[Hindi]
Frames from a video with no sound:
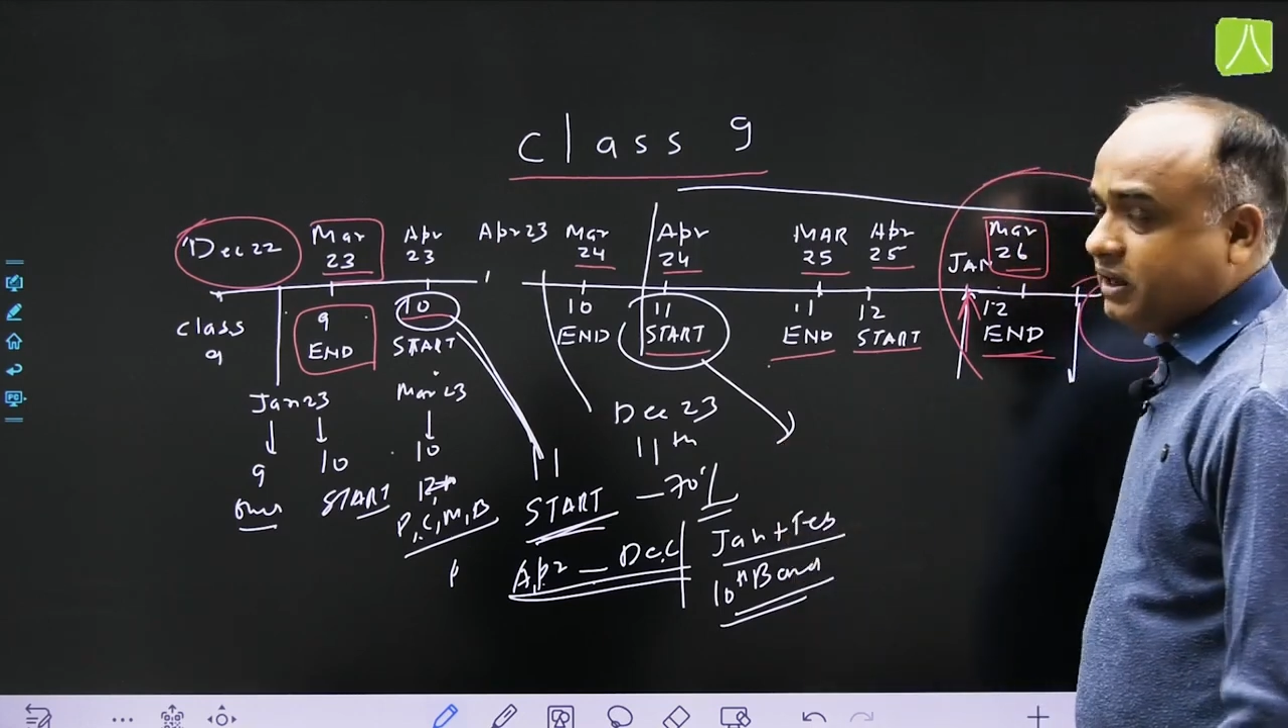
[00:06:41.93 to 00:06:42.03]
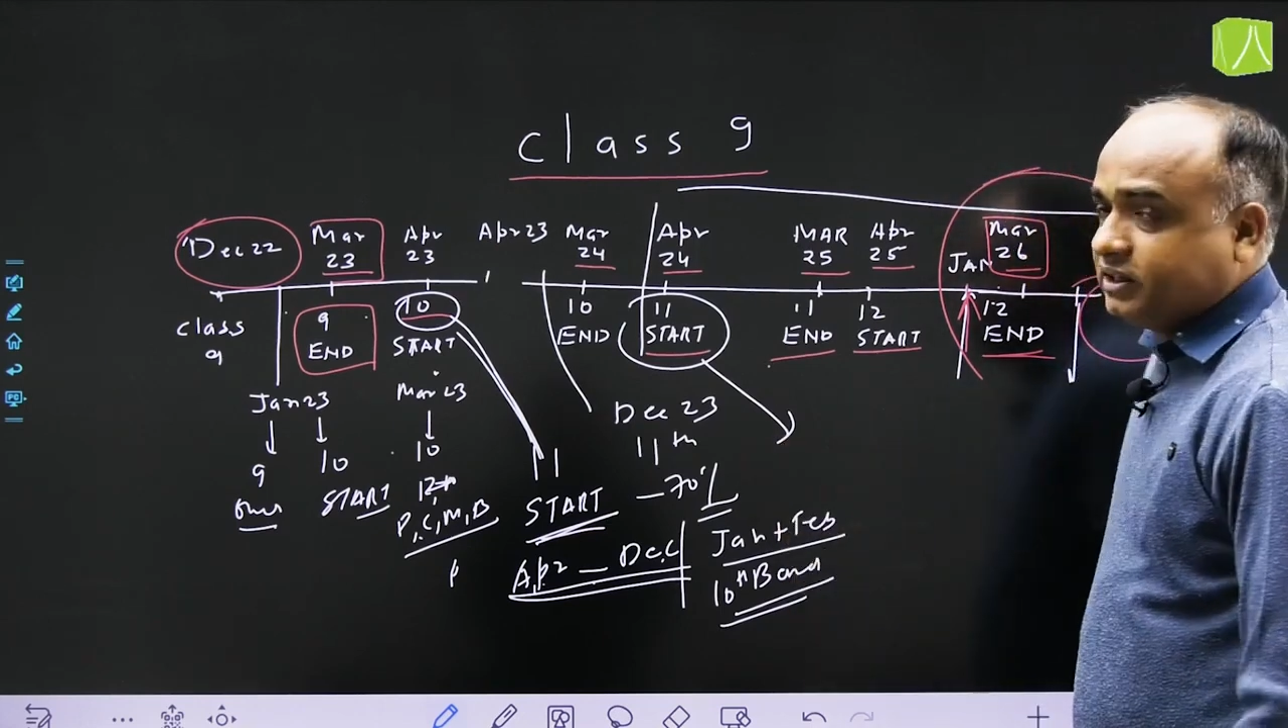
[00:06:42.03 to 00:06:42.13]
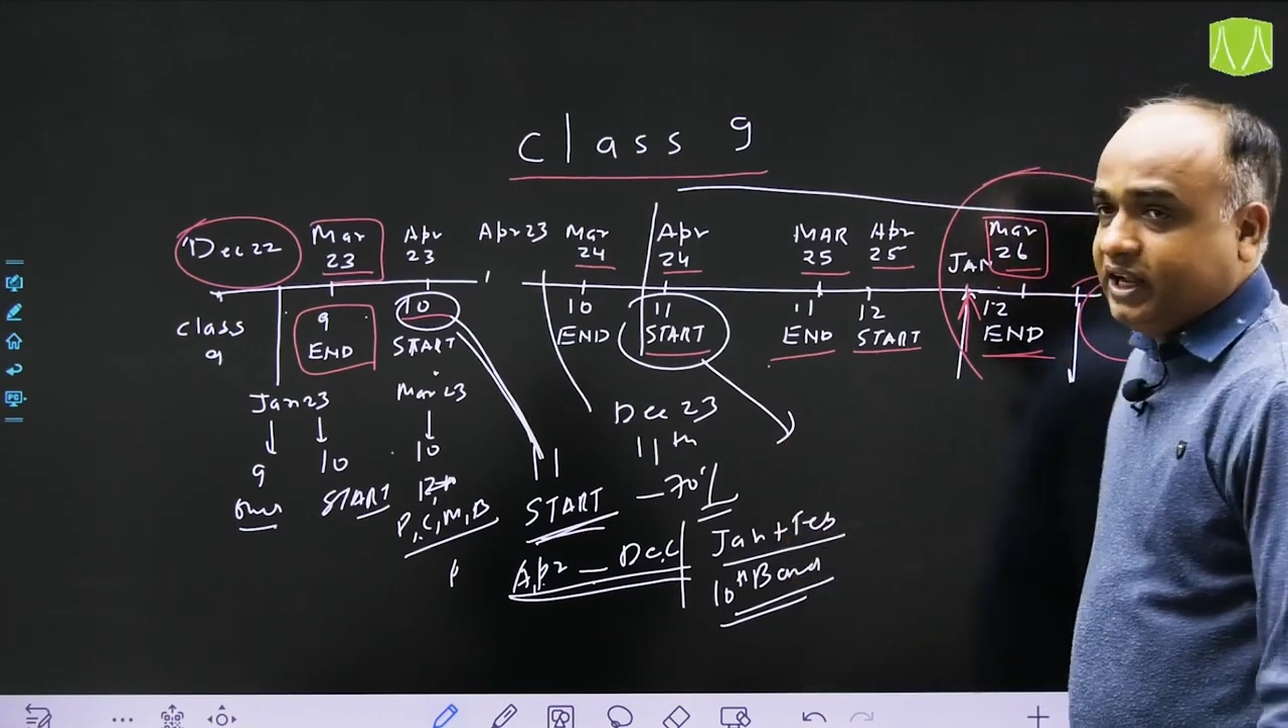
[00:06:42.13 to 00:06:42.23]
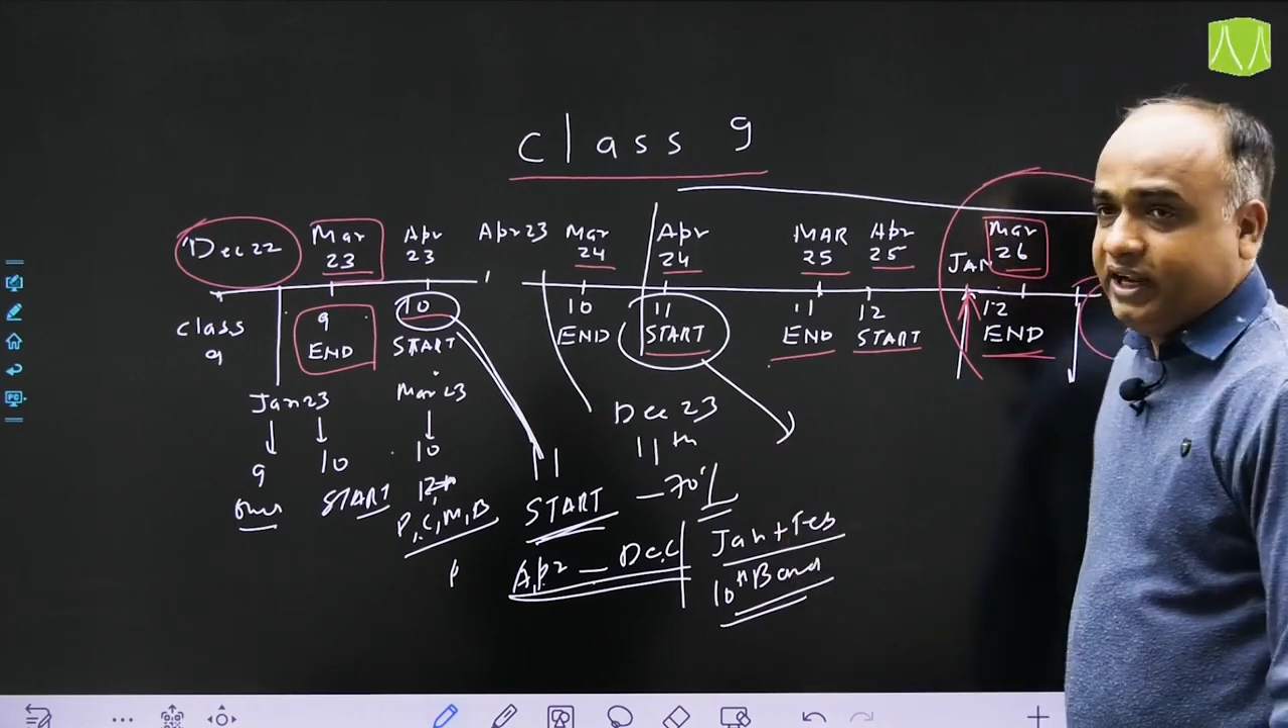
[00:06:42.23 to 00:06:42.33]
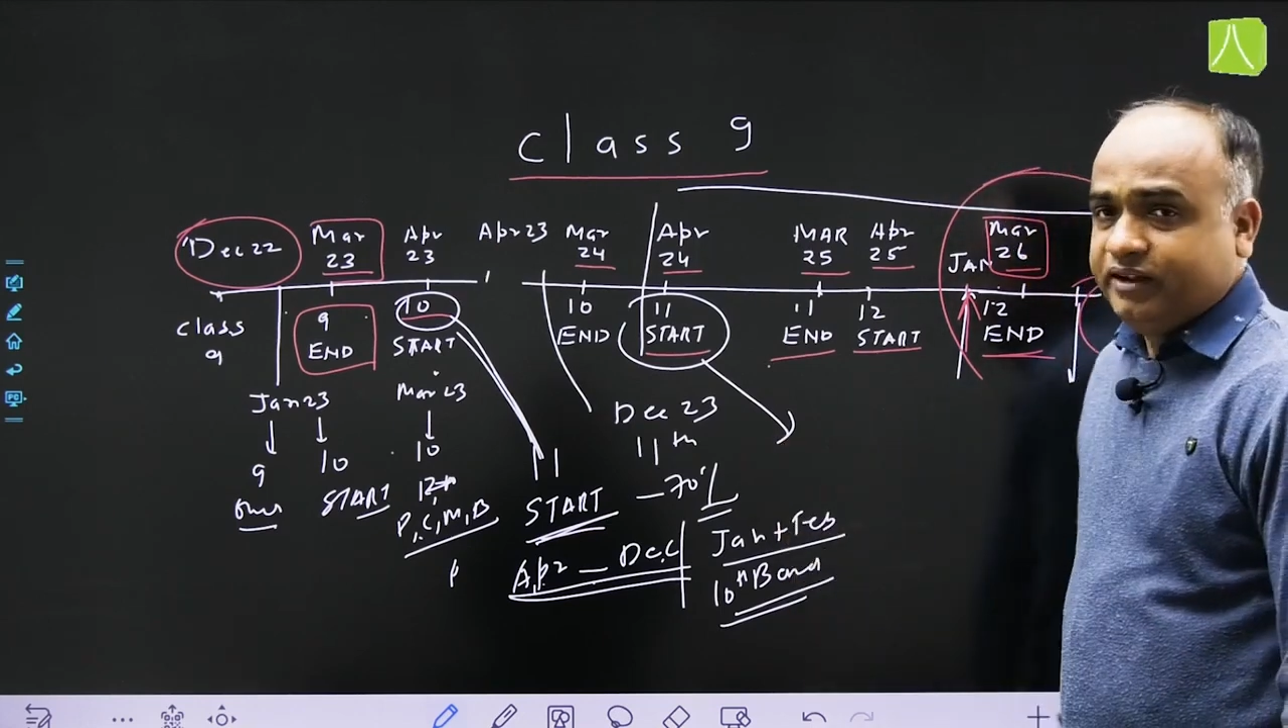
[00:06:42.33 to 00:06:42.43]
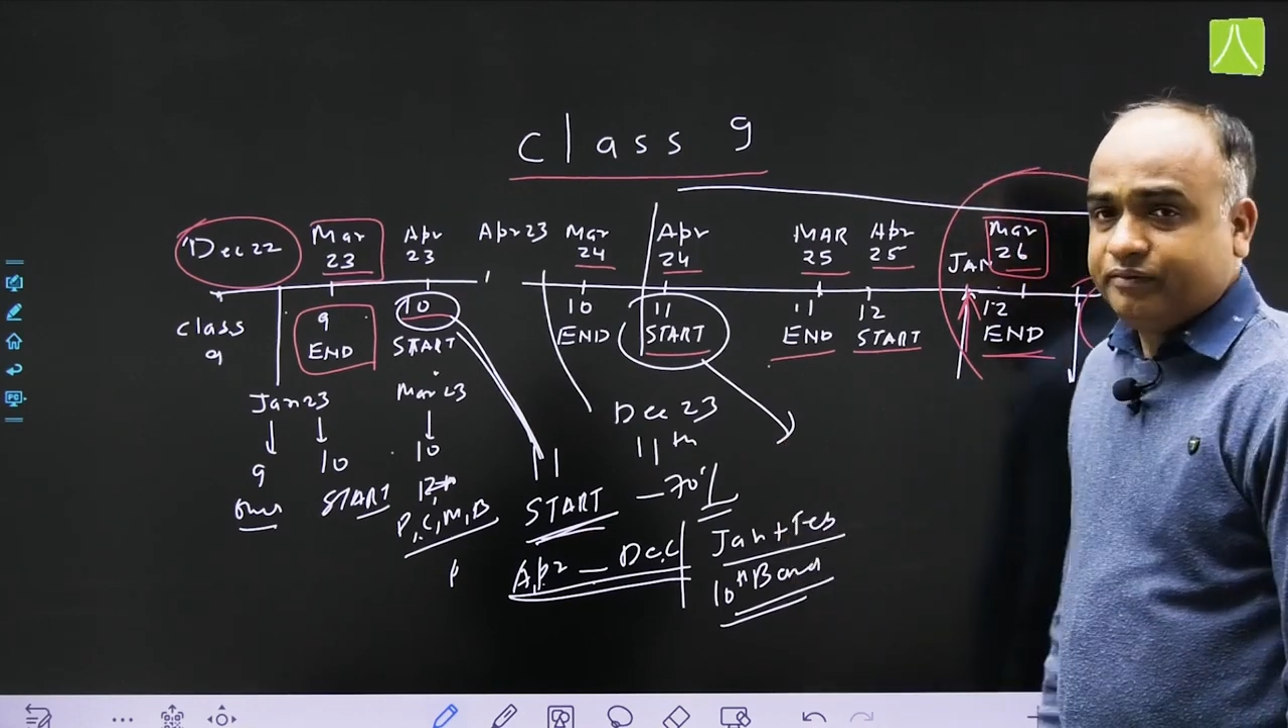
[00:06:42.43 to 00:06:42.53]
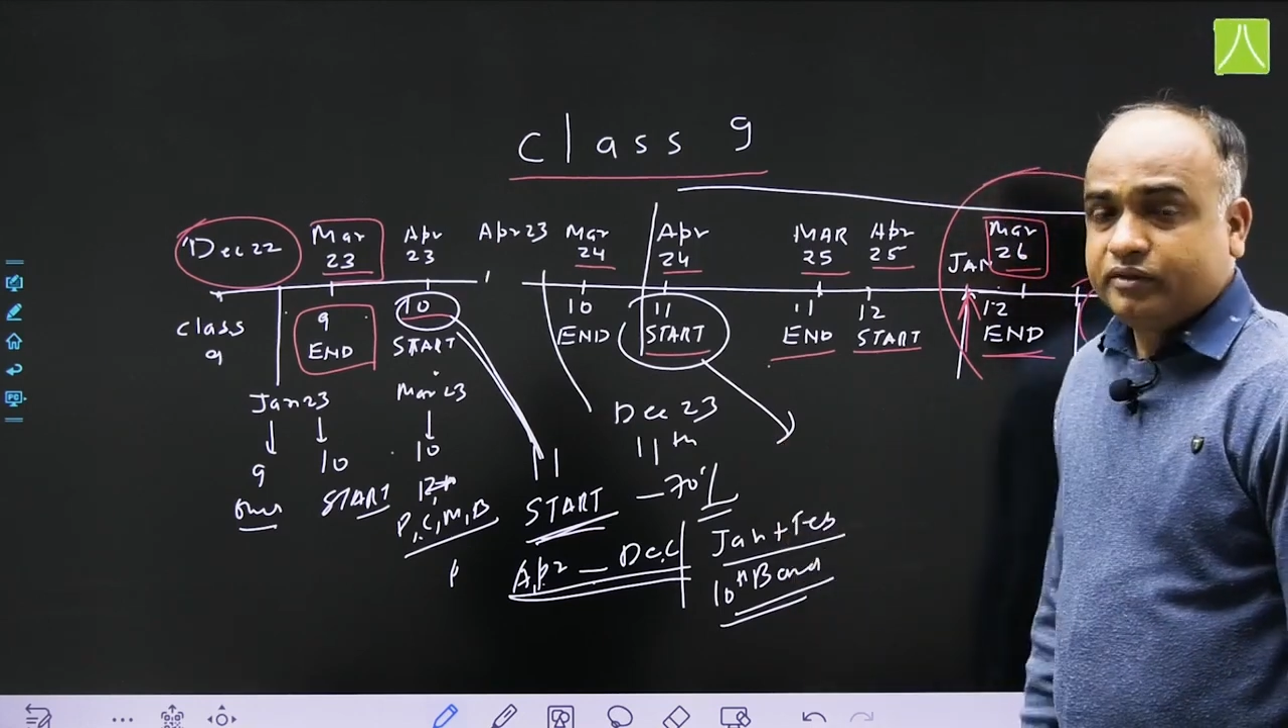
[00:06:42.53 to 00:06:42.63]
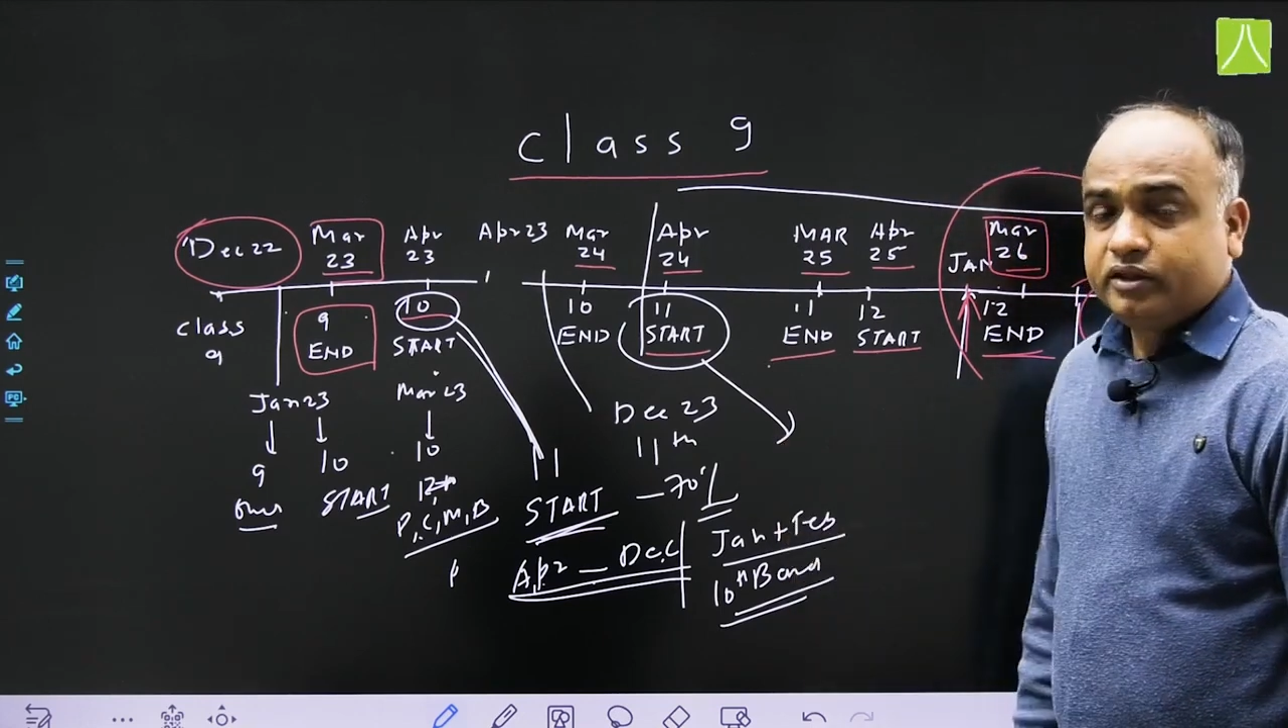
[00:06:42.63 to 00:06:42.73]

में आता है